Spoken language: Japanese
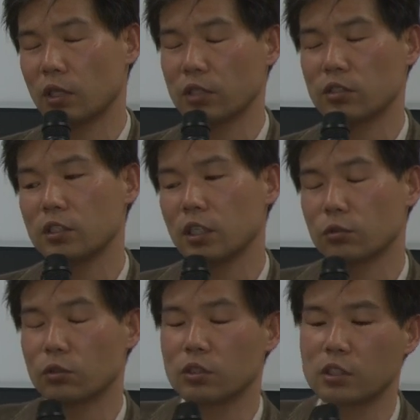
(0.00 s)
活字は
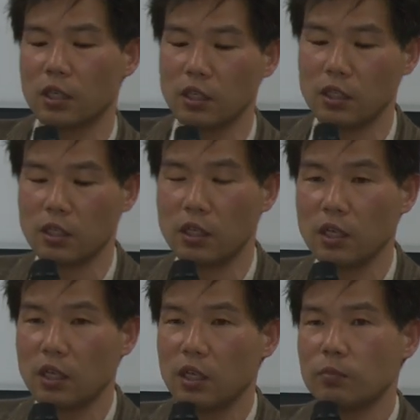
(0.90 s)
ちょっと使え
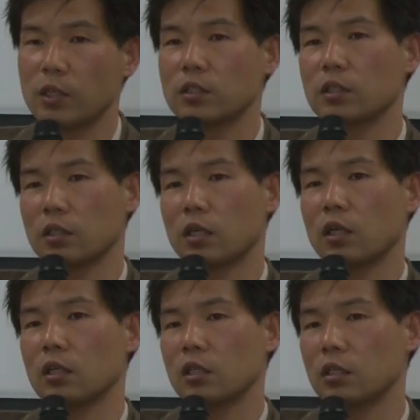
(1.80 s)
ません
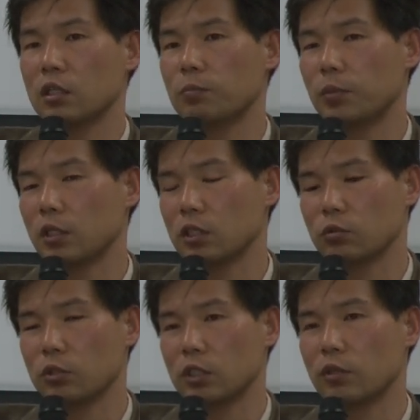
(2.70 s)
が、一般には
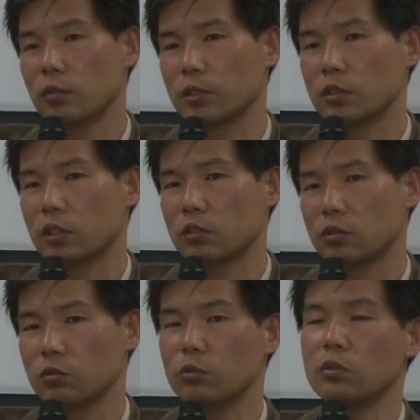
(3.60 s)
そうに言われます。で
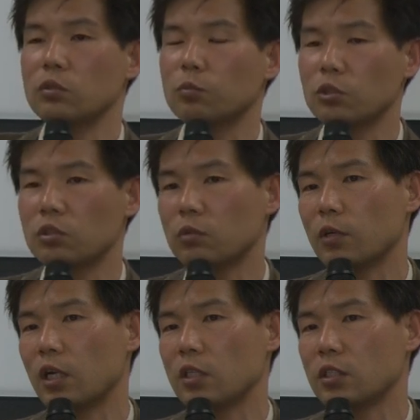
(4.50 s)
そういう最
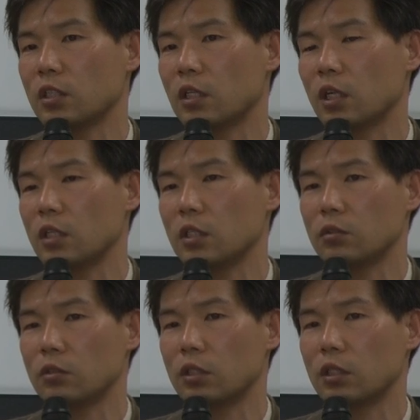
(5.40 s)
も排斥に遭いに
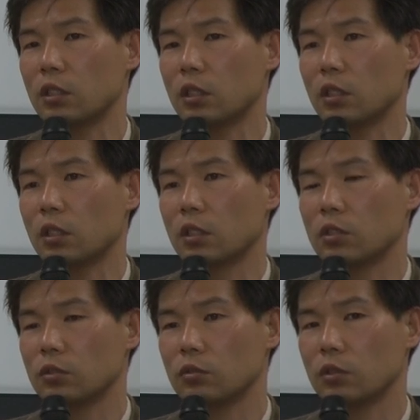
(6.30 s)
くい
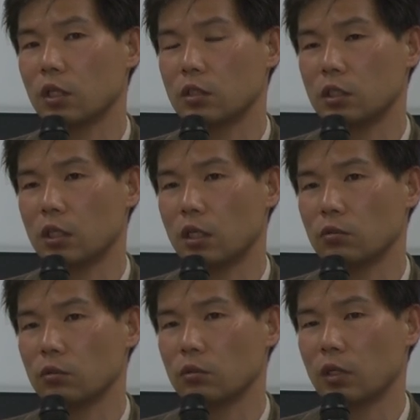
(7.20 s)
集団にな
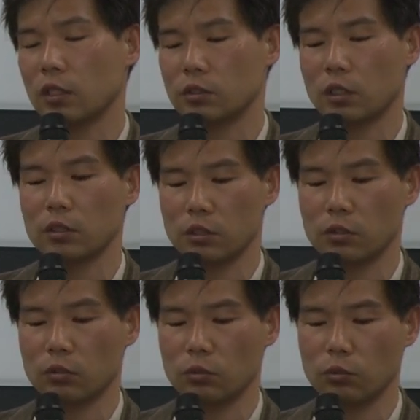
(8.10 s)
るはずなんで
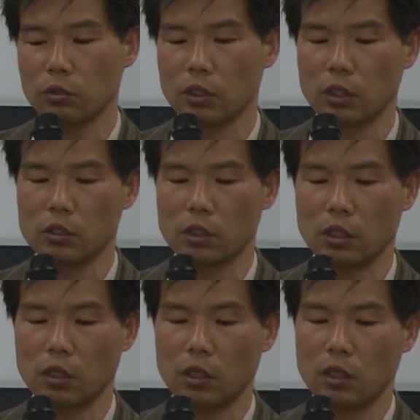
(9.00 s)
すよ。ところがな
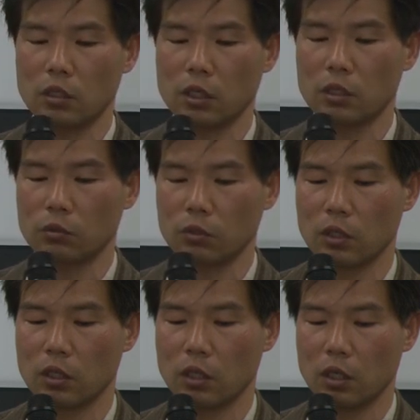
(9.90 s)
ぜなるの
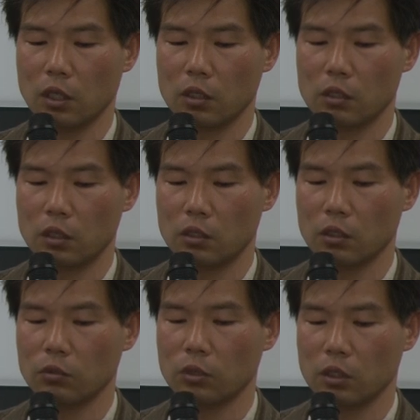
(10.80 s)
かっていっ
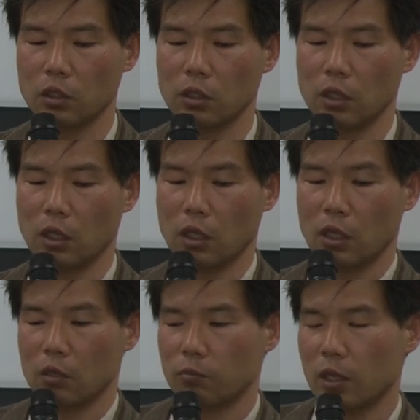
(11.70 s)
た時に、
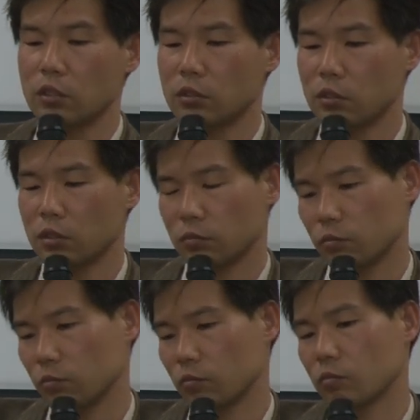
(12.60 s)
まず
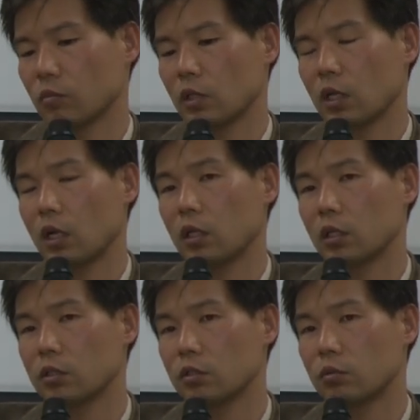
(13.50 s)
排
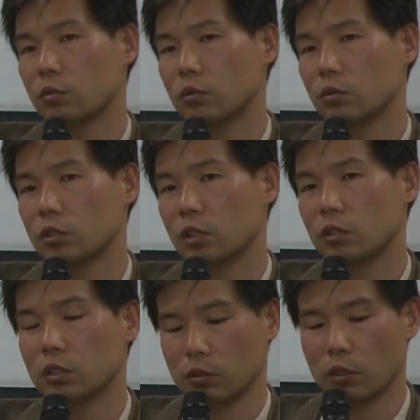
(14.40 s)
外主義の運動をしている
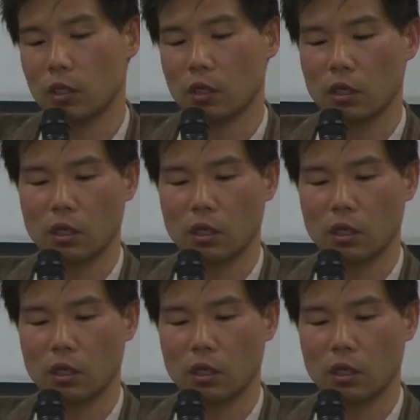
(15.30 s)
人たちは